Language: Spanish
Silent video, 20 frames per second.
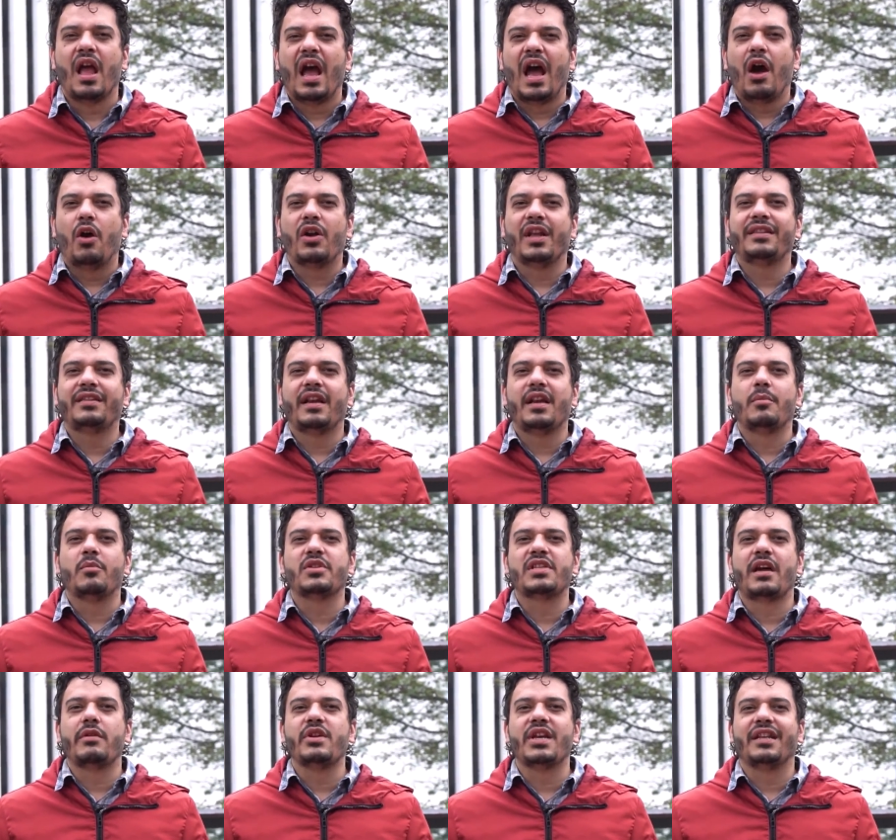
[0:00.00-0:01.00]
Ahora
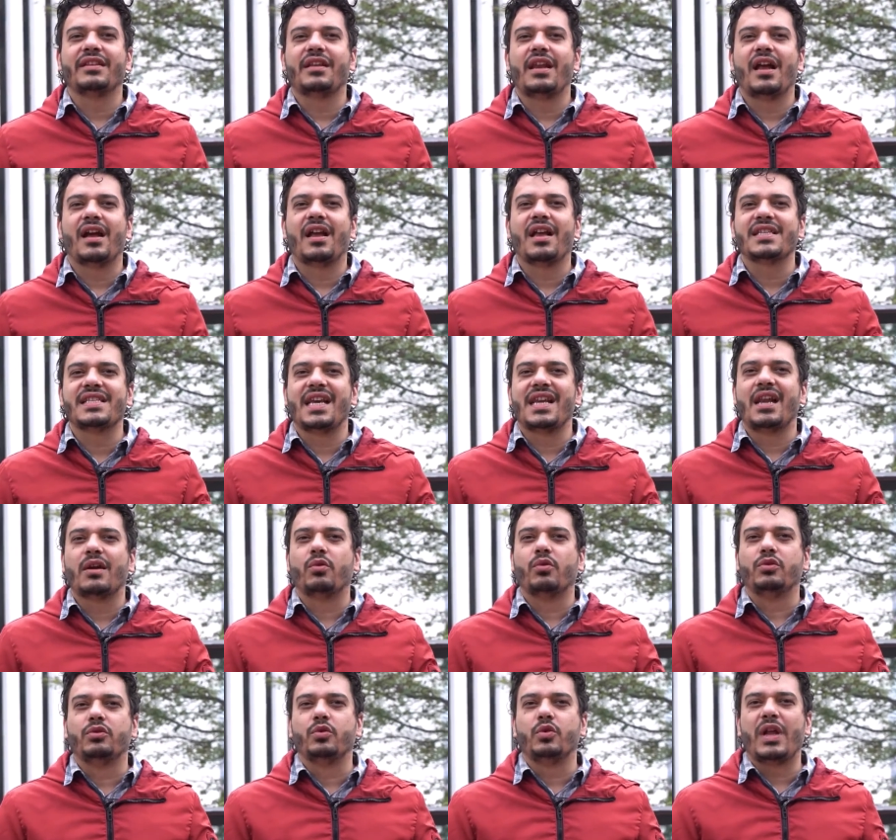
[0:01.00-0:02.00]
tenemos abierta la Casa de la
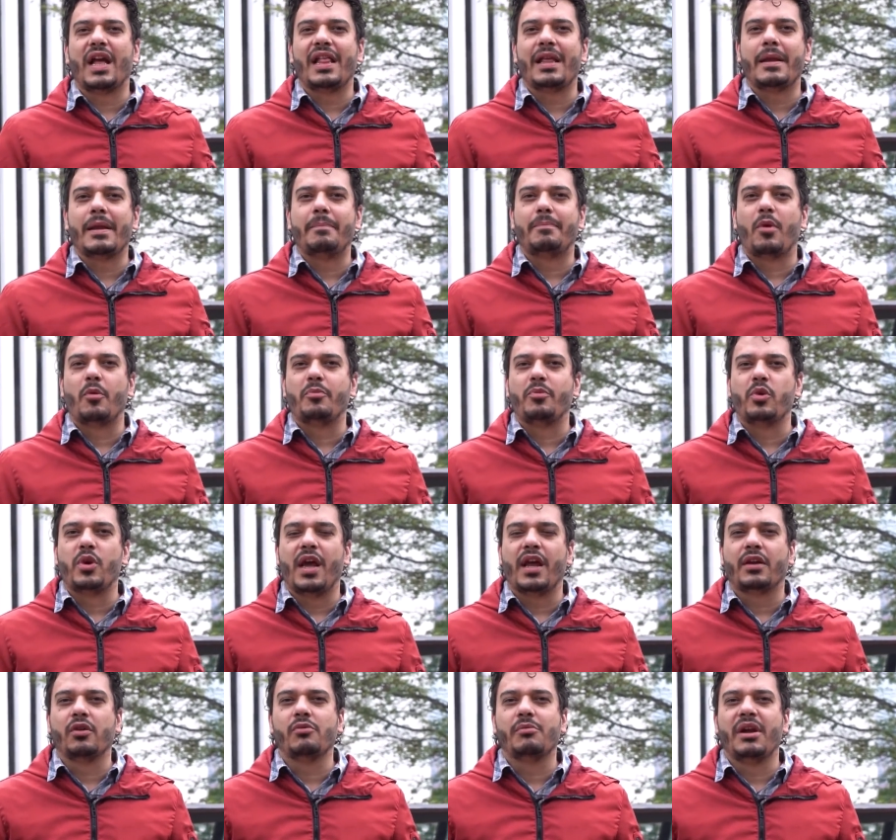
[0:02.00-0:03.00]
Cultura de
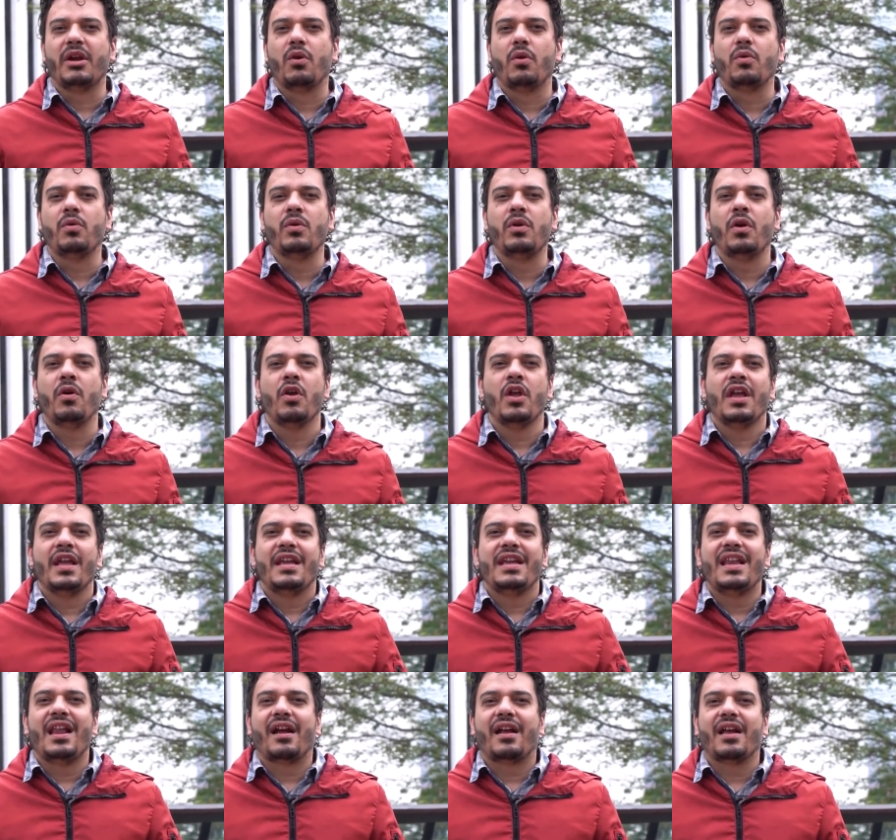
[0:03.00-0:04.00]
Popular número 1
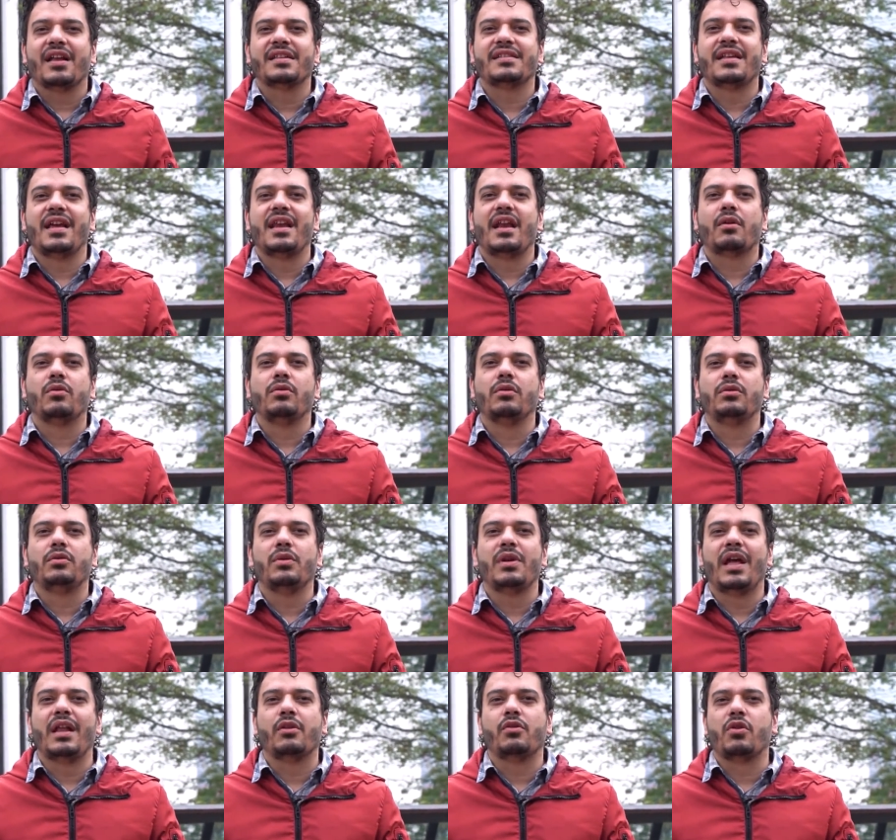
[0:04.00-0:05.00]
y la Casa de la
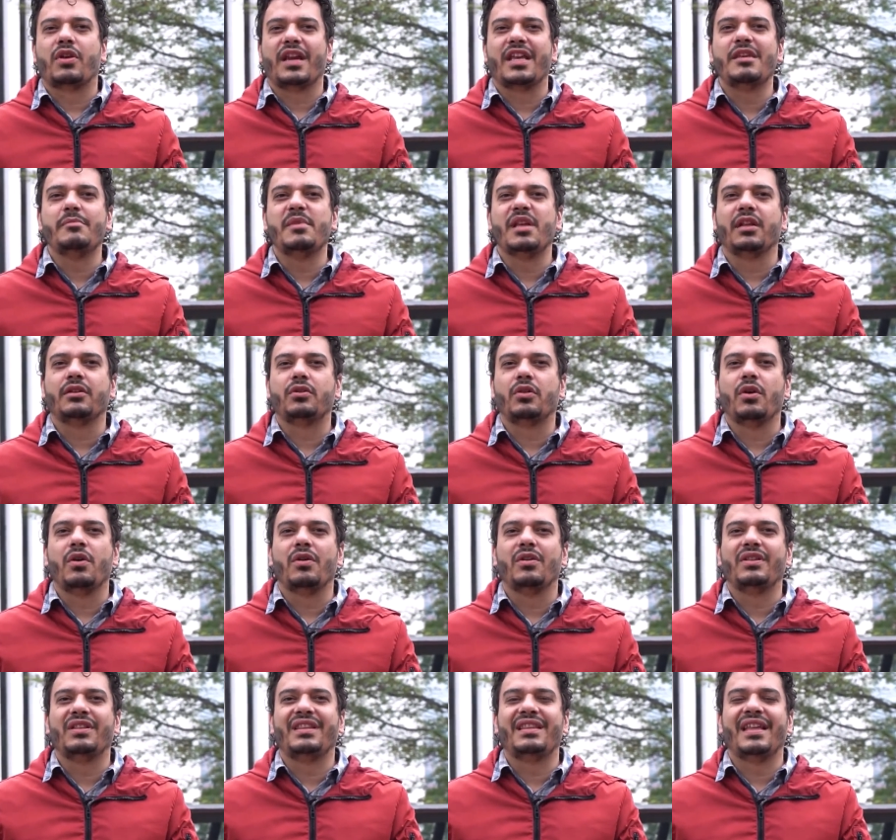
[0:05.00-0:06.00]
Cultura del Corregimiento
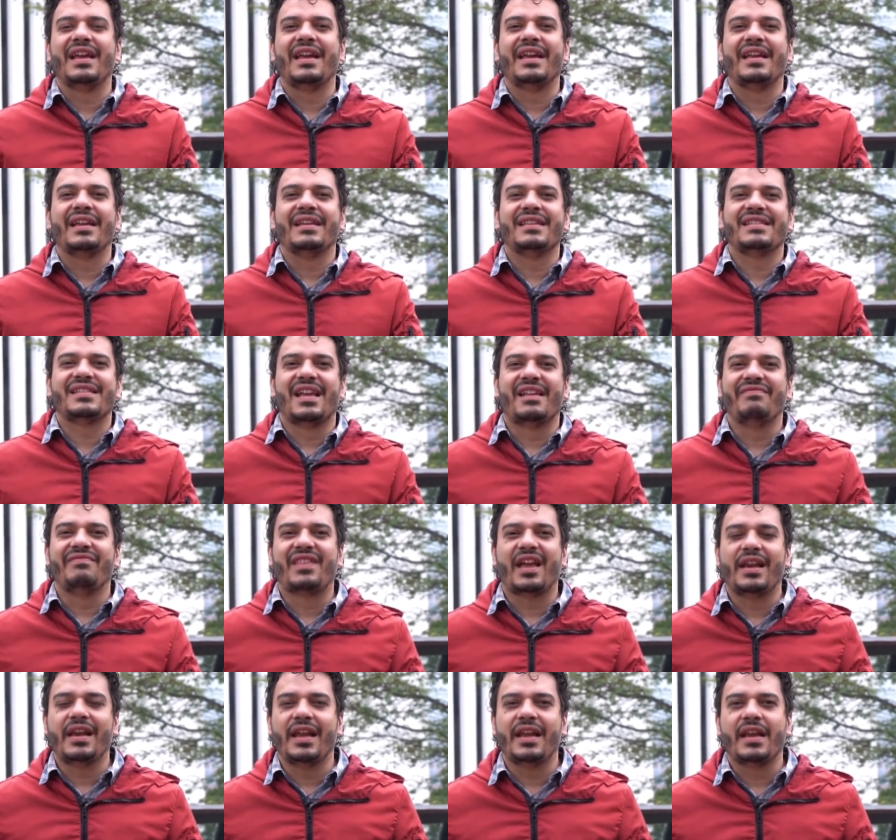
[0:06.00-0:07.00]
de
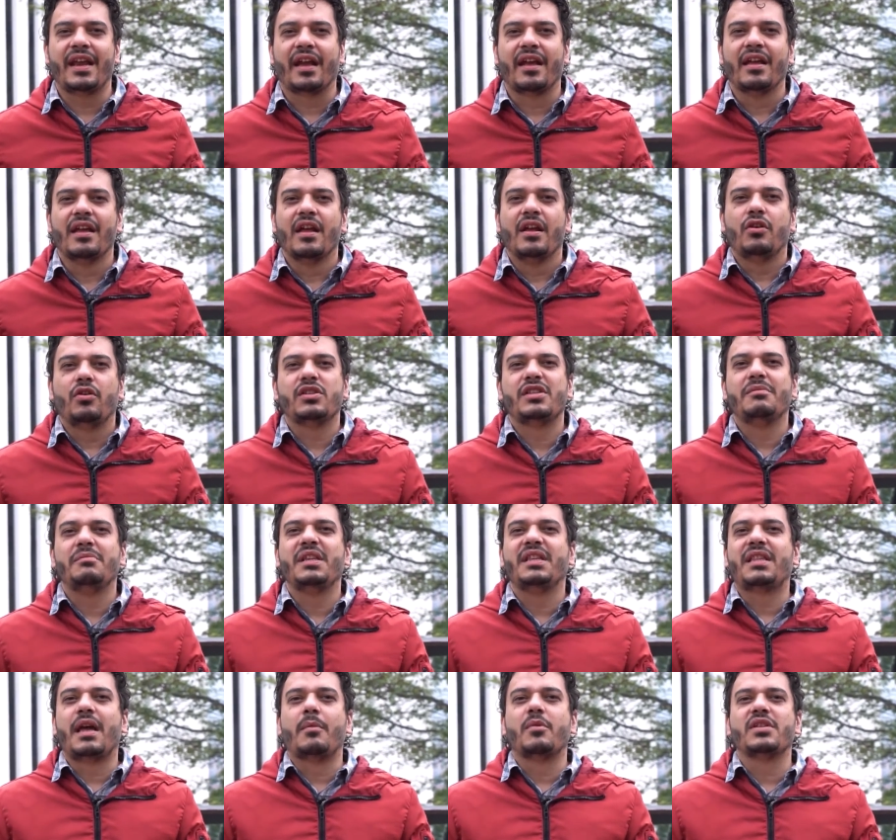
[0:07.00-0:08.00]
Santa Elena. Los
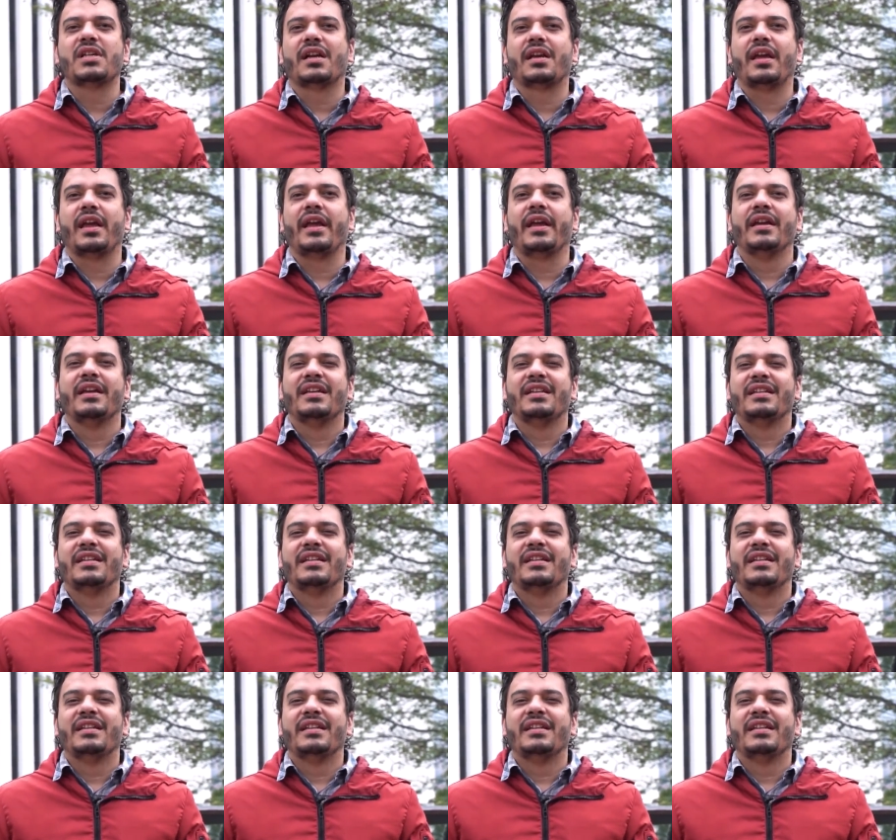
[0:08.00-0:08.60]
invitamos a que